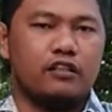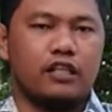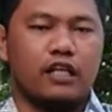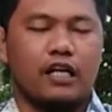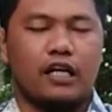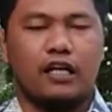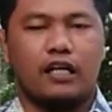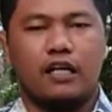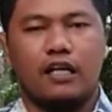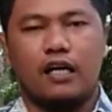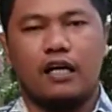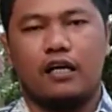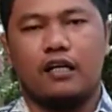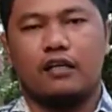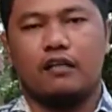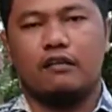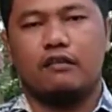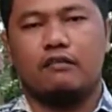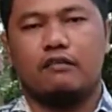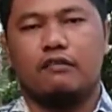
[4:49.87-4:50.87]
Janganlah
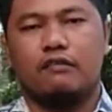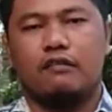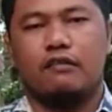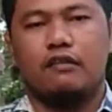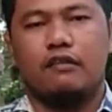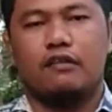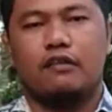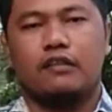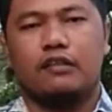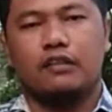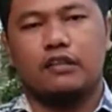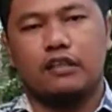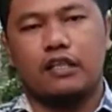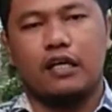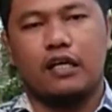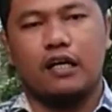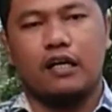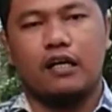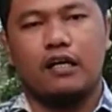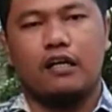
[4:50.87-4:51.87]
kita